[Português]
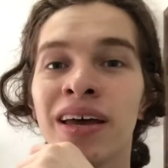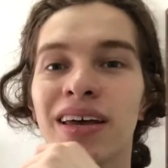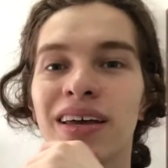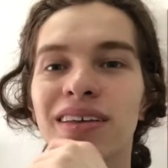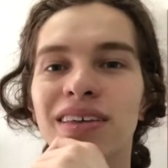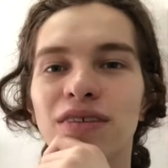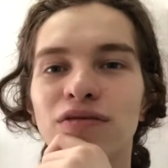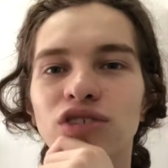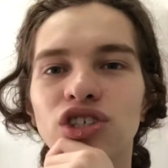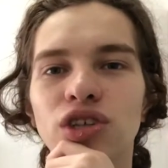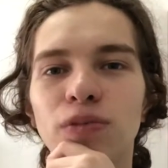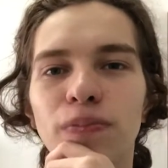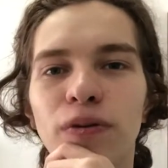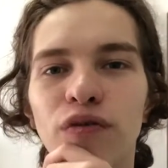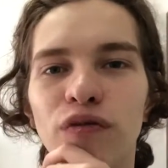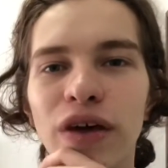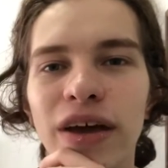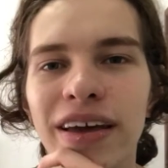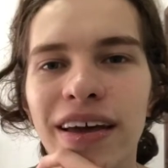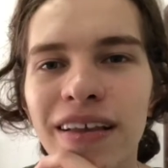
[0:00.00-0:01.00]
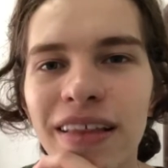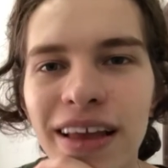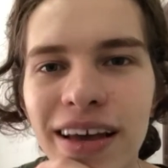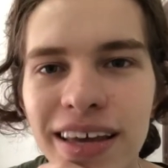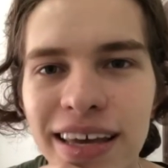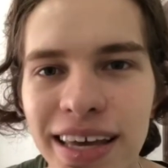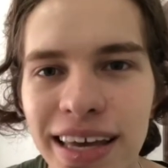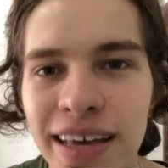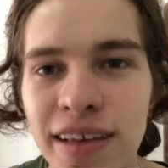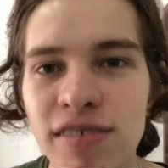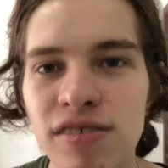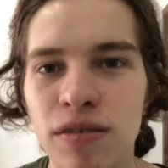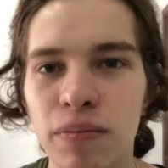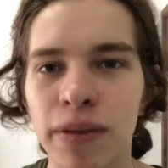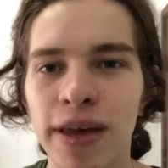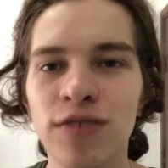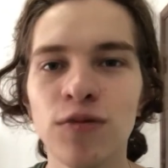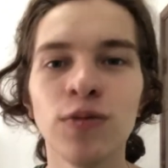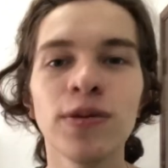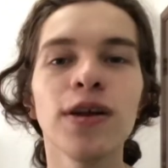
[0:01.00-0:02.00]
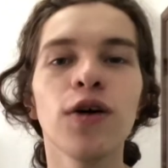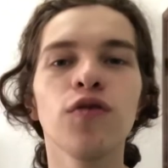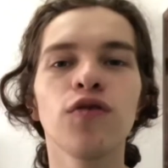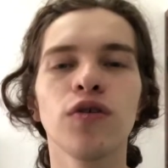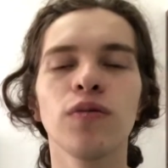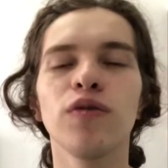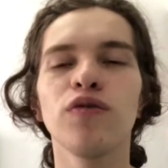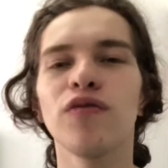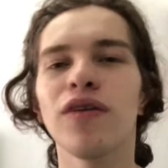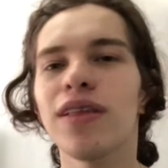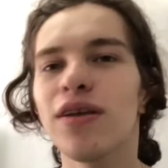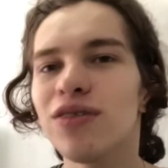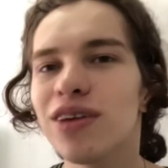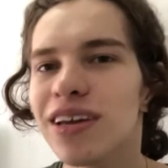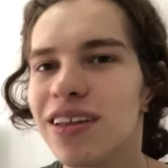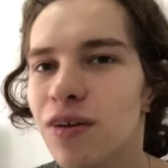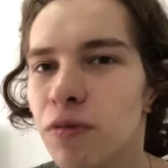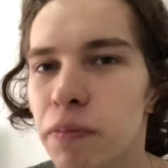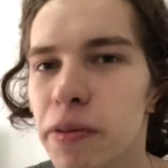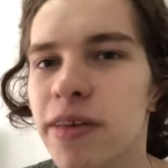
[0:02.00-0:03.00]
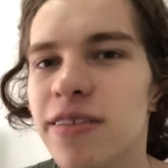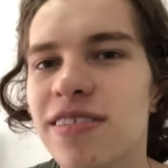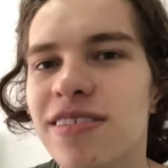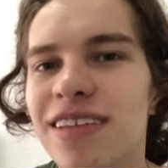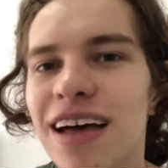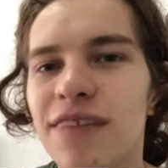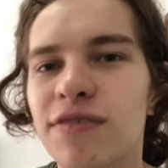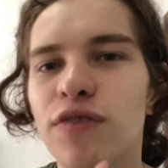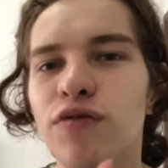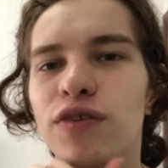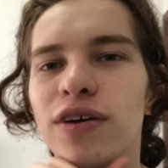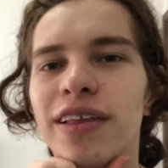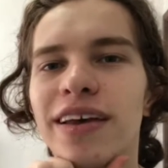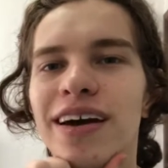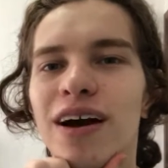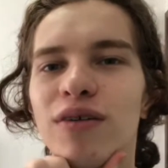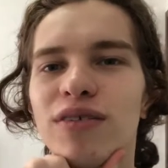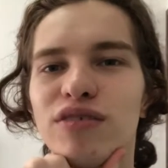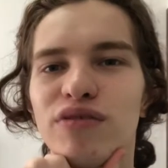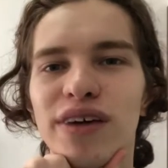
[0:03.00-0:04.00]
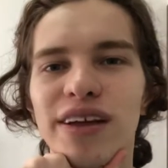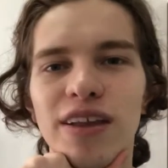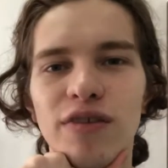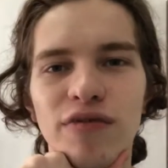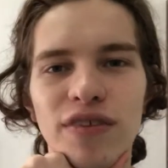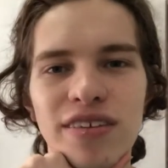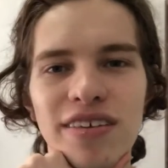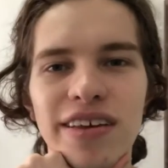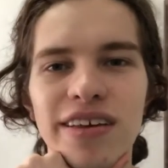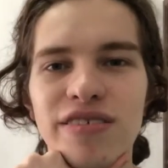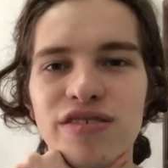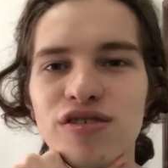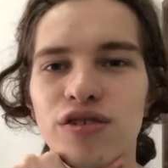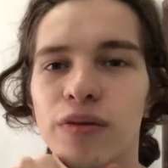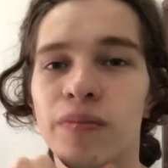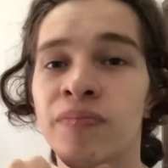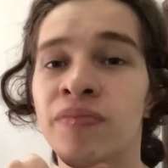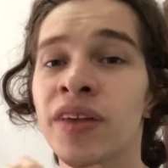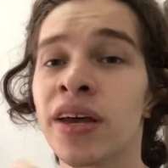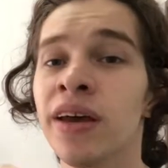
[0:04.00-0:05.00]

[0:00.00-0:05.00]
Então, tipo, ver que ela quis, mesmo o filme falando que não precisava, foi legal de ver ela fazer isso.